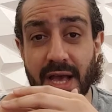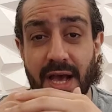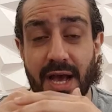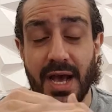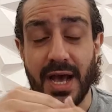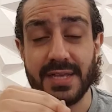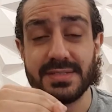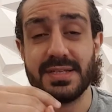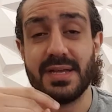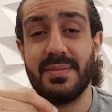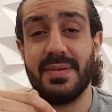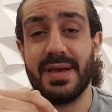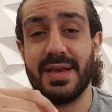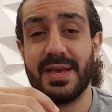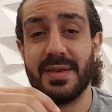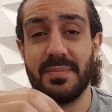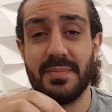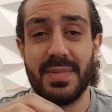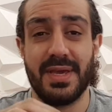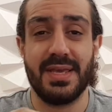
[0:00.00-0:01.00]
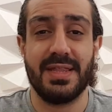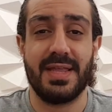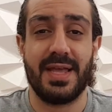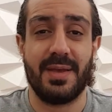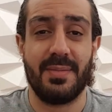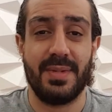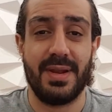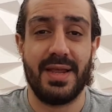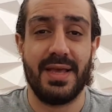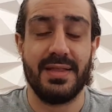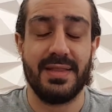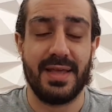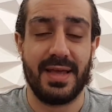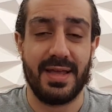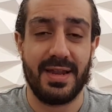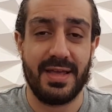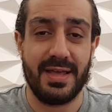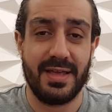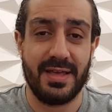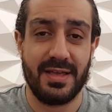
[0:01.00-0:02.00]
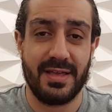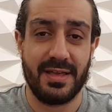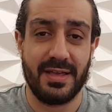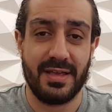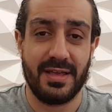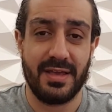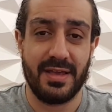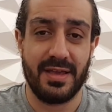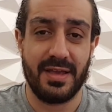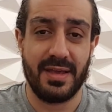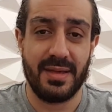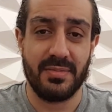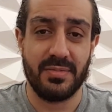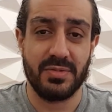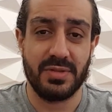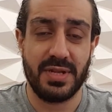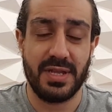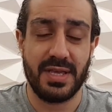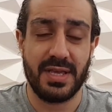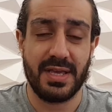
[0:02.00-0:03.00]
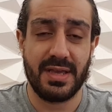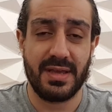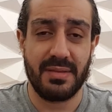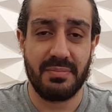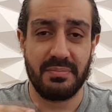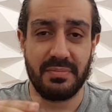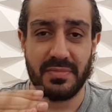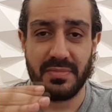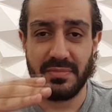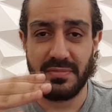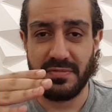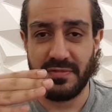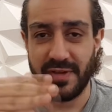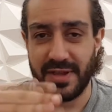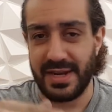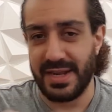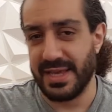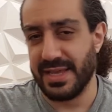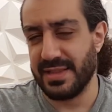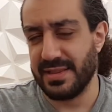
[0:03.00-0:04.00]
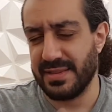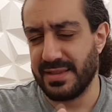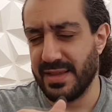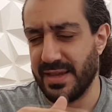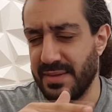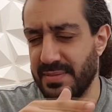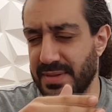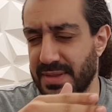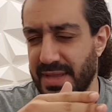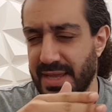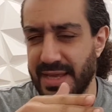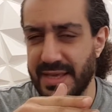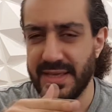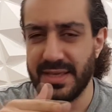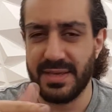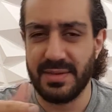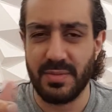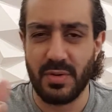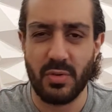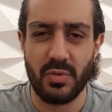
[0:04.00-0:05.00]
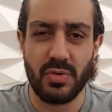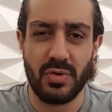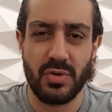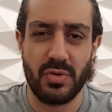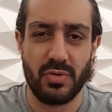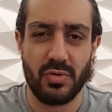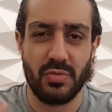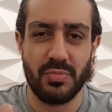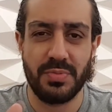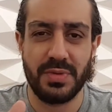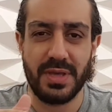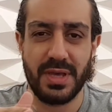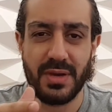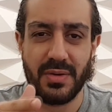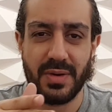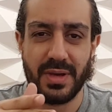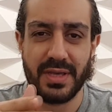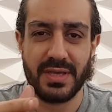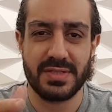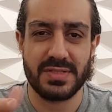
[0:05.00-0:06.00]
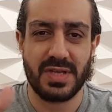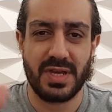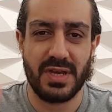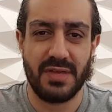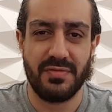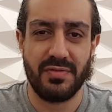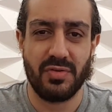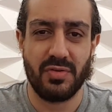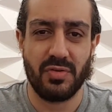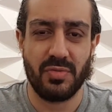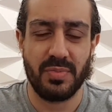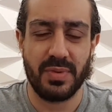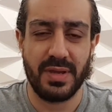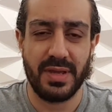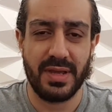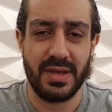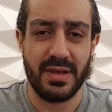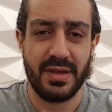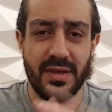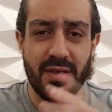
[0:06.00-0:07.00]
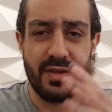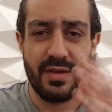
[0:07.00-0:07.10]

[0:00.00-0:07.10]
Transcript: حصل بقى كميه حملات على آه، ابو تريكه فعليا تقريبا اي موقع اوروبي او اي صحيفه اوروبيه